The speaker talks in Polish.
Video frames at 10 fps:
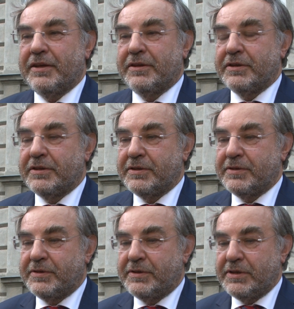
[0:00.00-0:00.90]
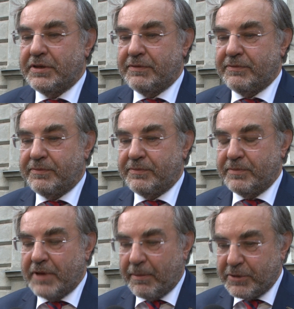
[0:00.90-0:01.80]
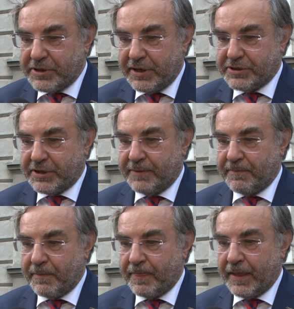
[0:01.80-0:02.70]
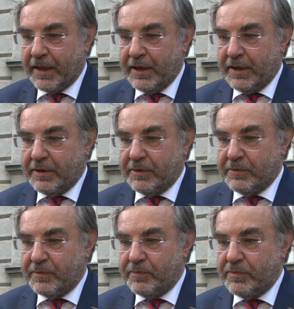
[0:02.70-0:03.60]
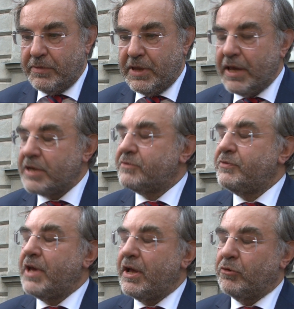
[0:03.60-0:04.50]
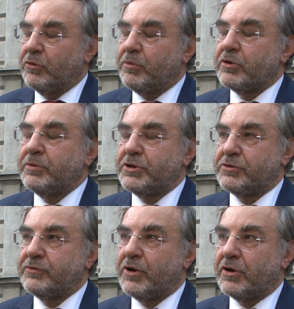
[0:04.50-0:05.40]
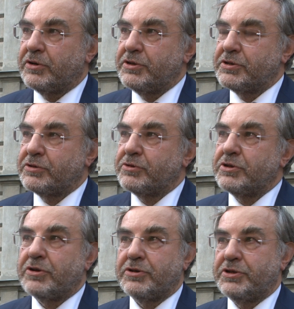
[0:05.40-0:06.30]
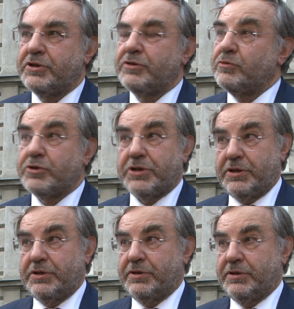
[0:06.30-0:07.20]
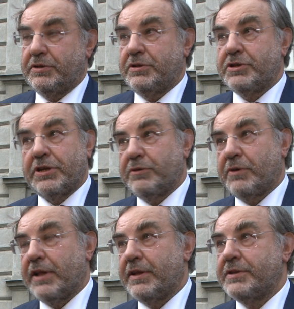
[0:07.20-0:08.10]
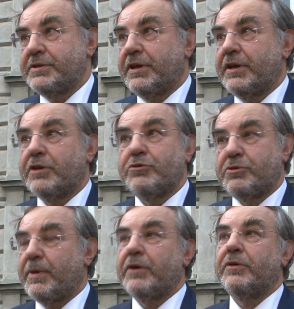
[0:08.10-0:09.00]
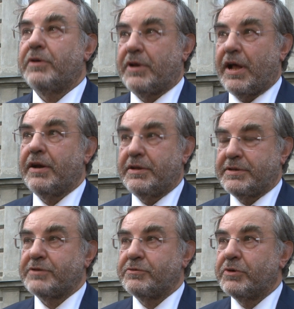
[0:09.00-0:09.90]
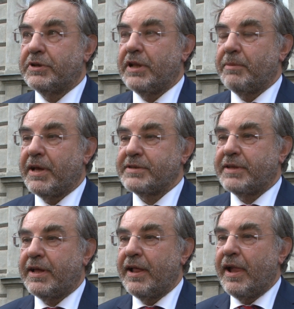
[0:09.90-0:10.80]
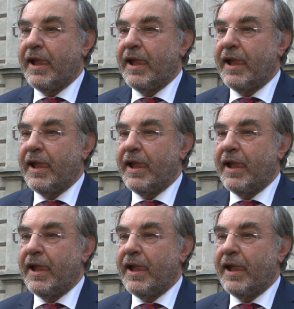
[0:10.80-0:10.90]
Y, ja myślę, że y, nie jest wielu burmistrzów Gorlic, którzy rządzili dłużej niż jedną kadencję i którzy mają realne zasługi dla miasta.